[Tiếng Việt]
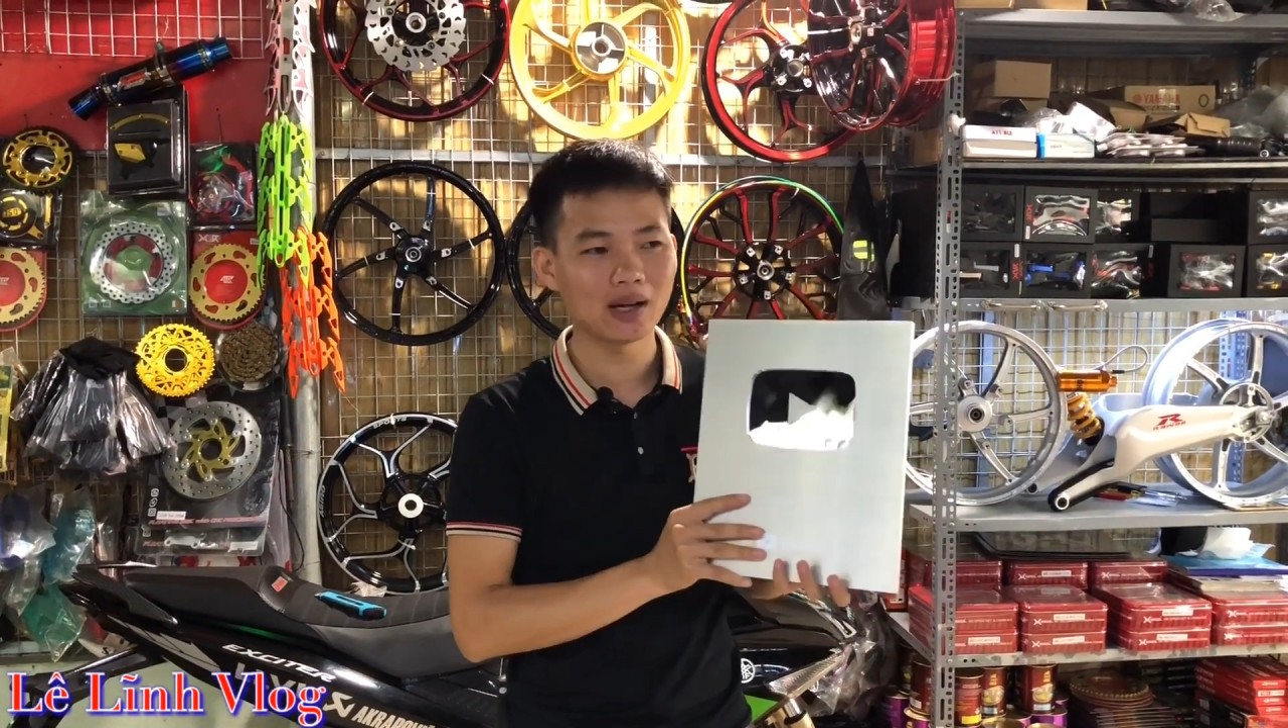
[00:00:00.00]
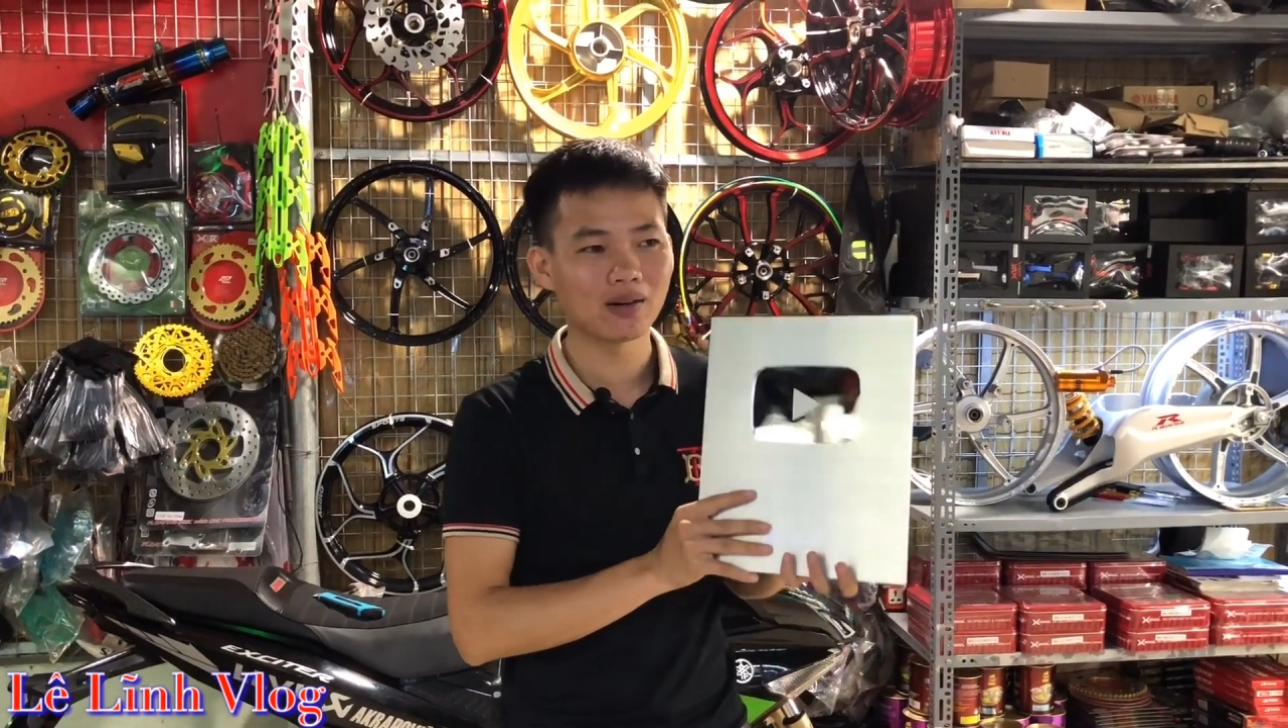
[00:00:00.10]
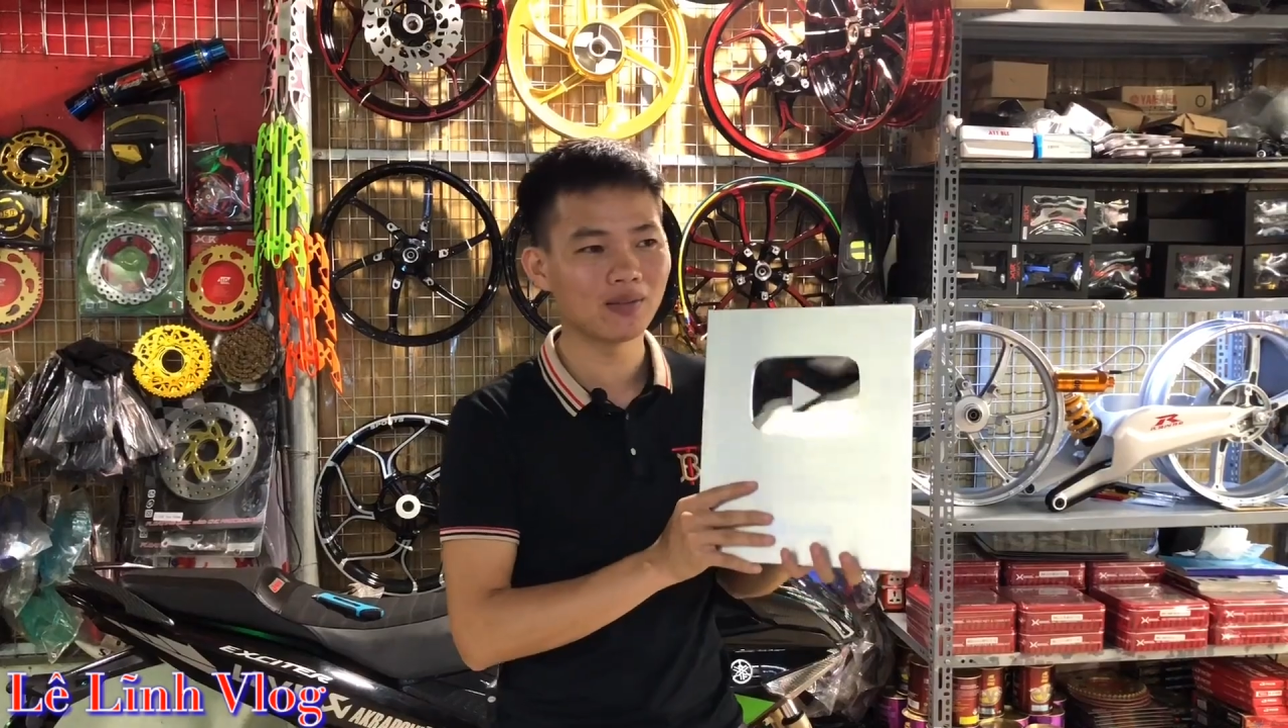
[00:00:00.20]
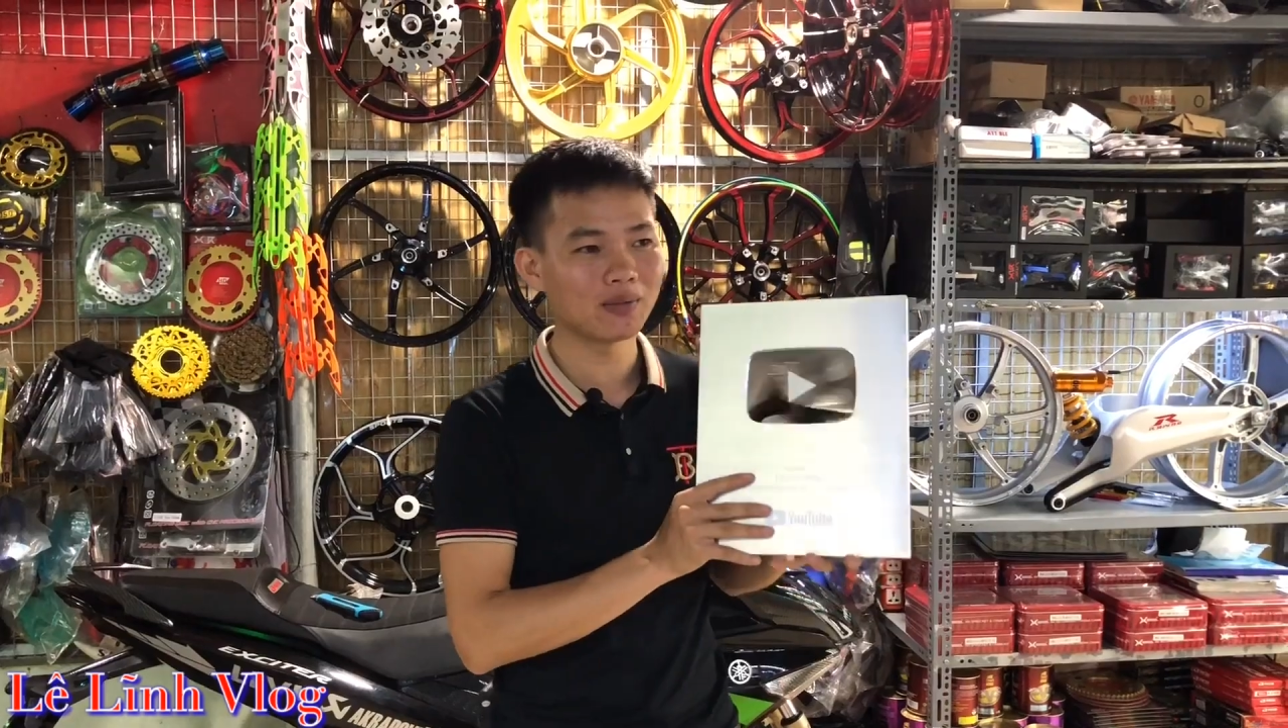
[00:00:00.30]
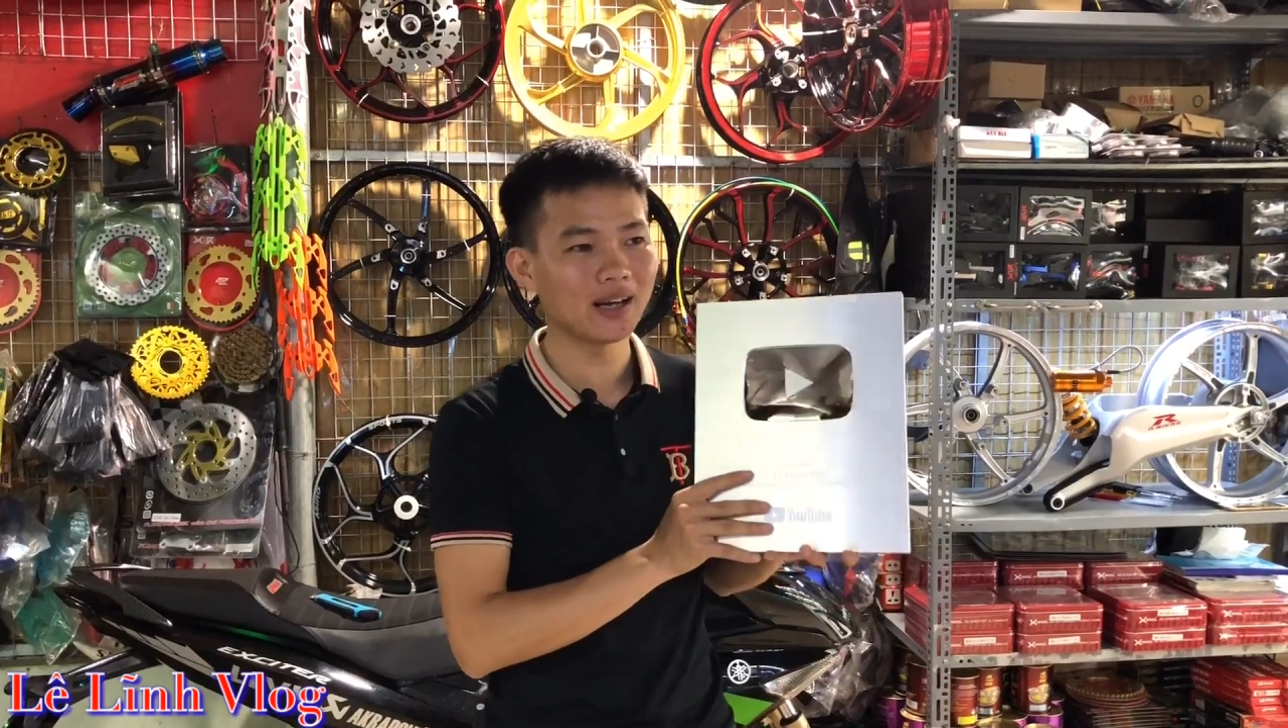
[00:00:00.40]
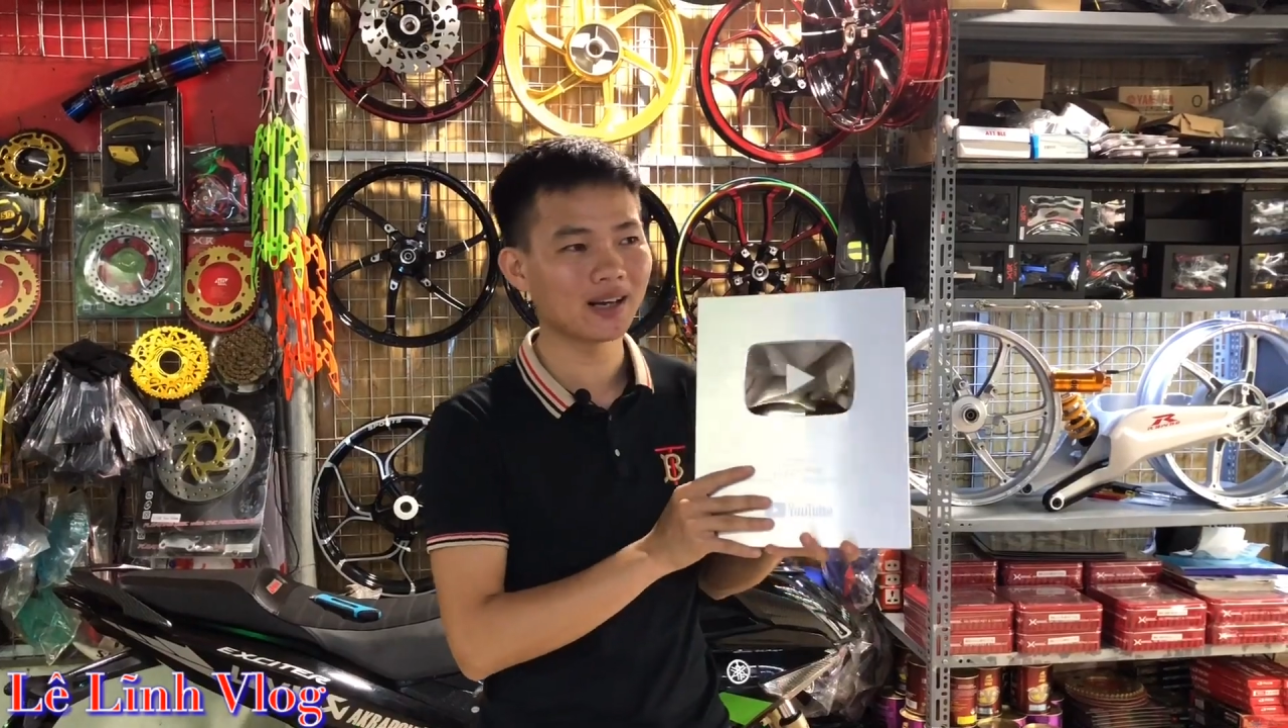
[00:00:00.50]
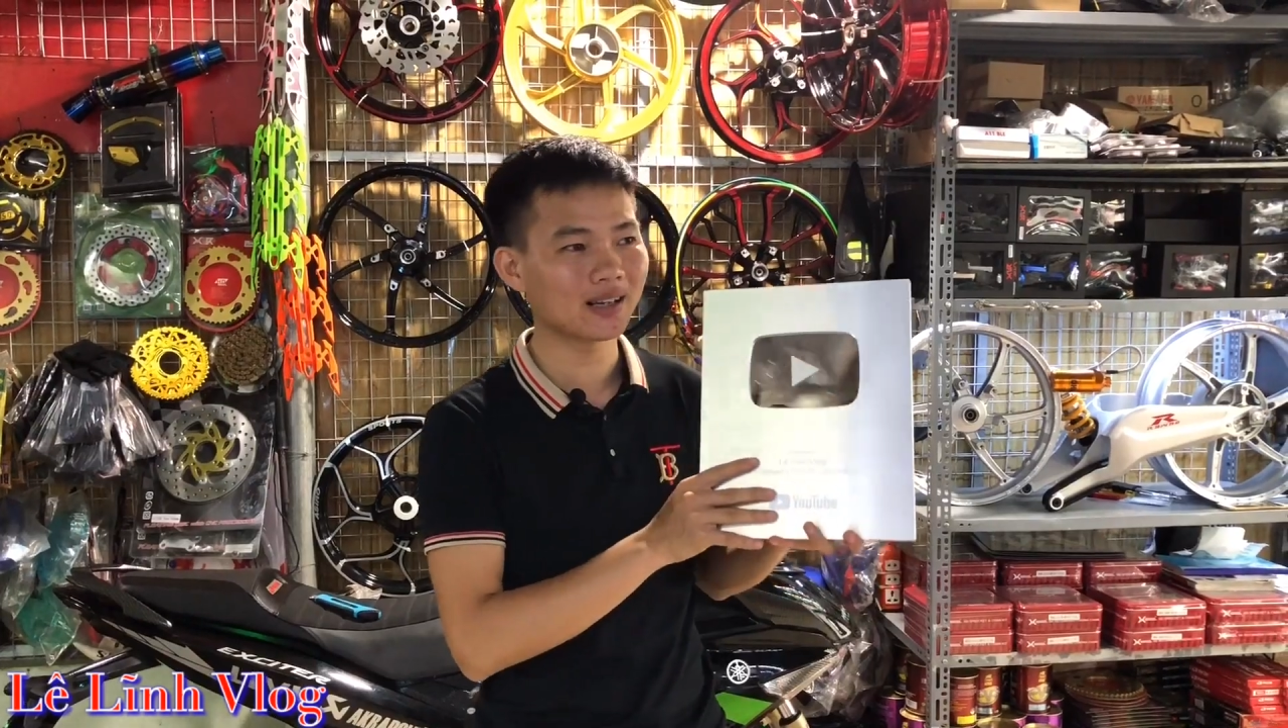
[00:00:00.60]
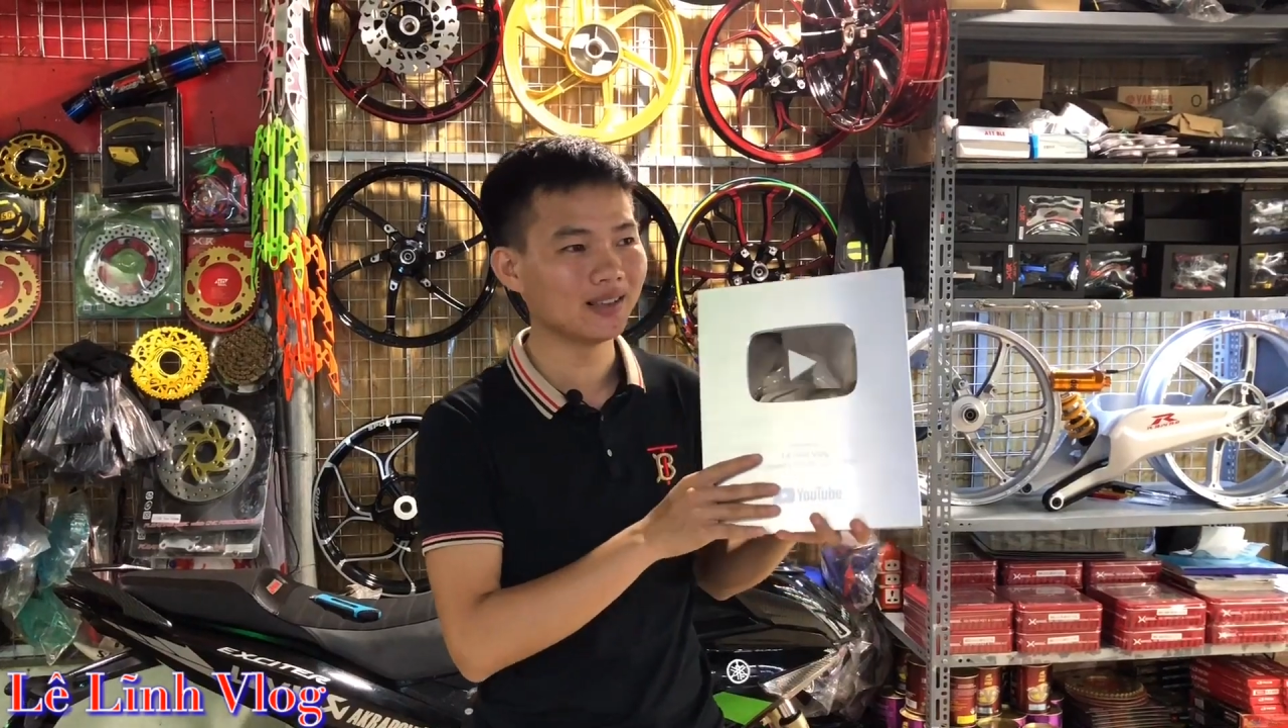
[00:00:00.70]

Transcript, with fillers: mà là hôm nay là